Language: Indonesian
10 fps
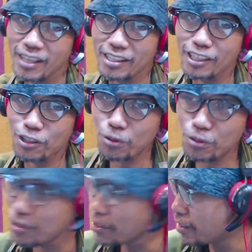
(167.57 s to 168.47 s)
Ditunggu
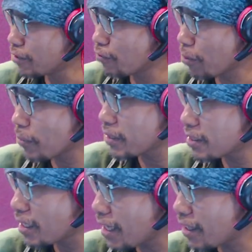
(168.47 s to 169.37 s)
informasi
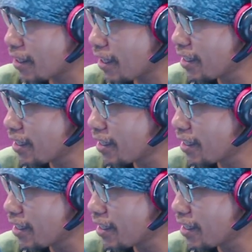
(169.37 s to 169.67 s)
dari Anda